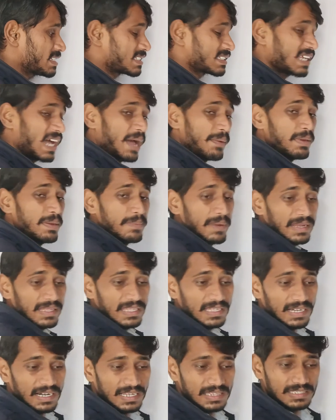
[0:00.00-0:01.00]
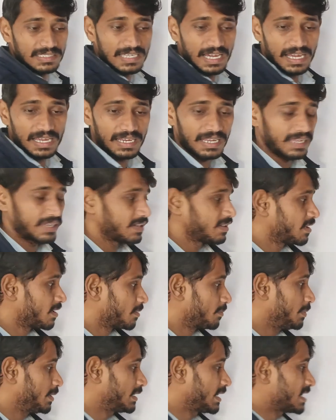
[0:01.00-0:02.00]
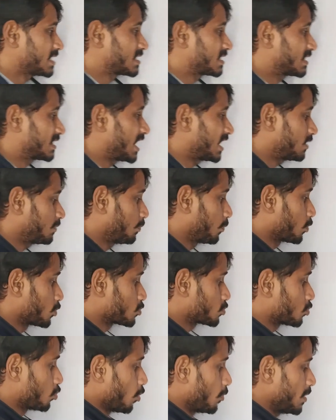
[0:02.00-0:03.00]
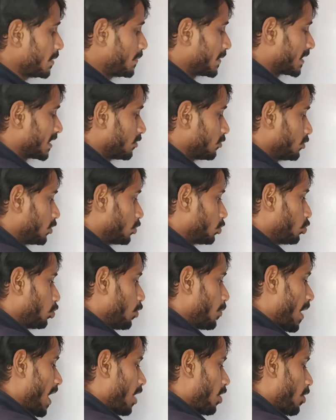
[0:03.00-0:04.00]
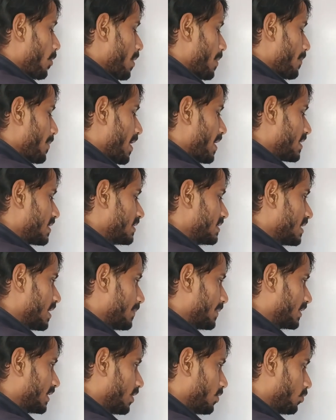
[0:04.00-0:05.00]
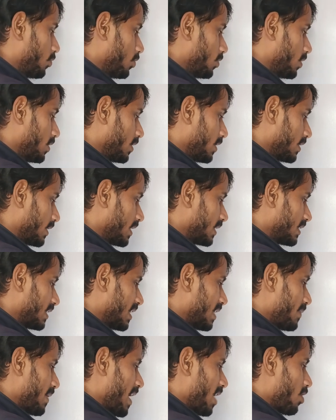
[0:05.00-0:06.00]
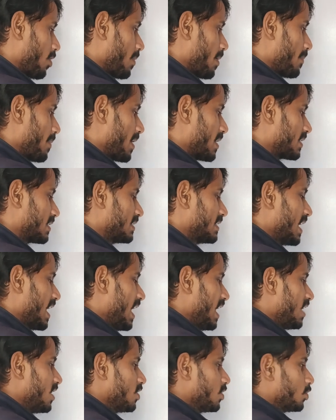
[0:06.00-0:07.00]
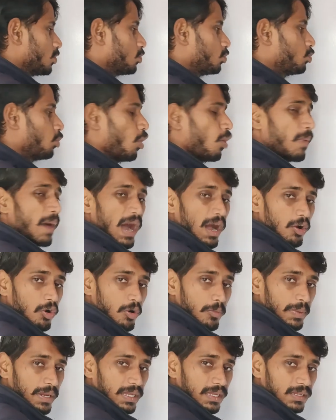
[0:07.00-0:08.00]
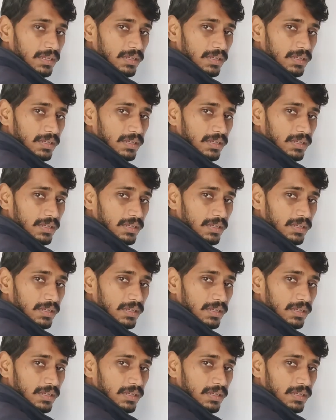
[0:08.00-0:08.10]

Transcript: इसका भी वर्गीकरण दिया है बेटा इस तत्पुरुष को भी फिर उन्होंने दो भागों में बांट दिया बताओ कितने भागों में बांट दिया दो भागों में